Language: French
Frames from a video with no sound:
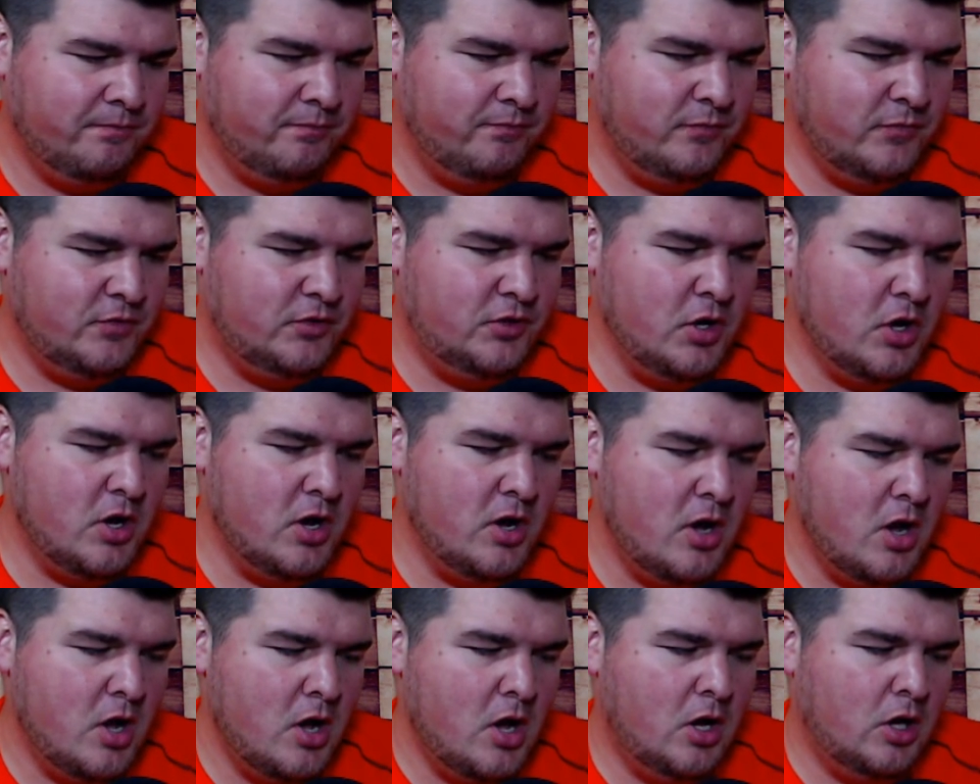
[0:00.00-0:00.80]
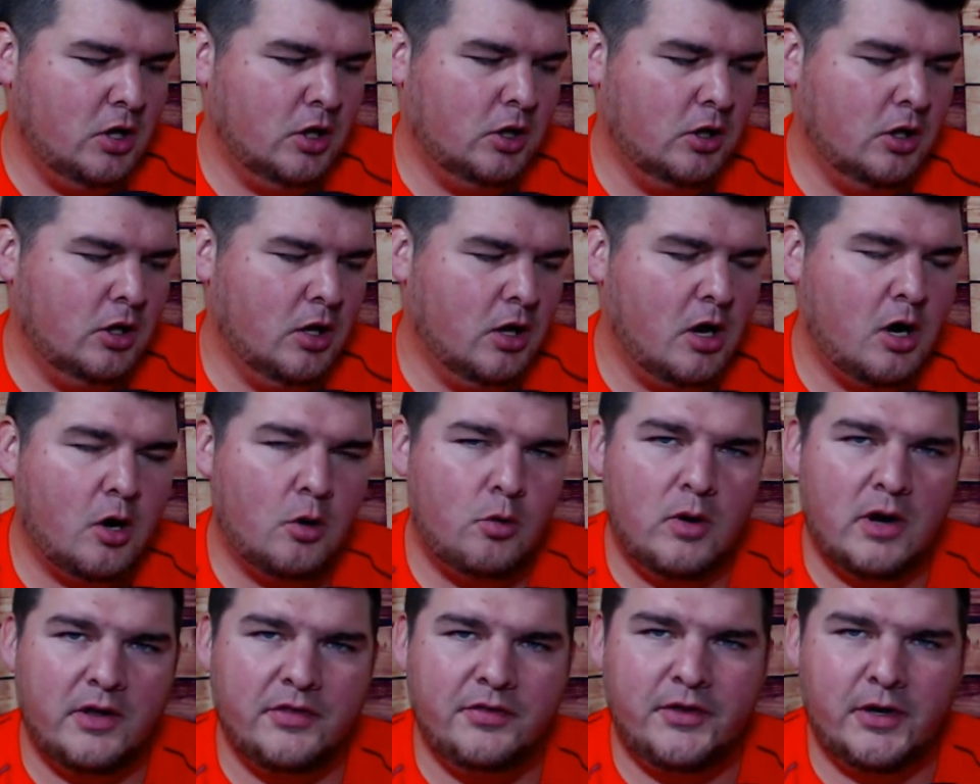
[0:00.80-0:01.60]
de
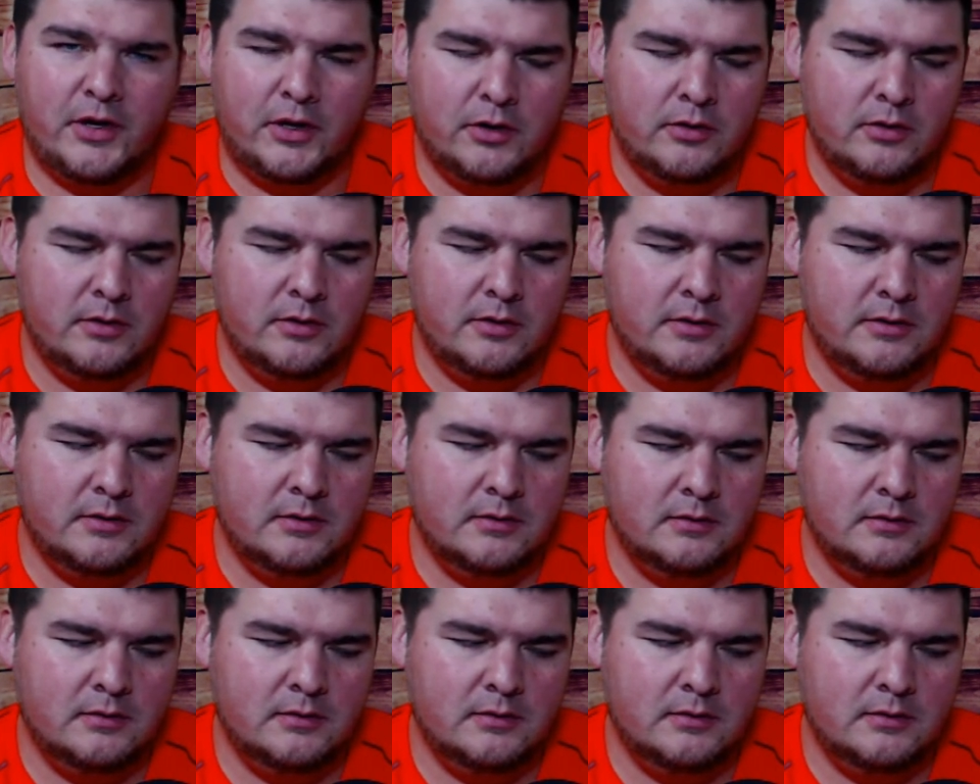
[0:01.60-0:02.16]
Laura Dern,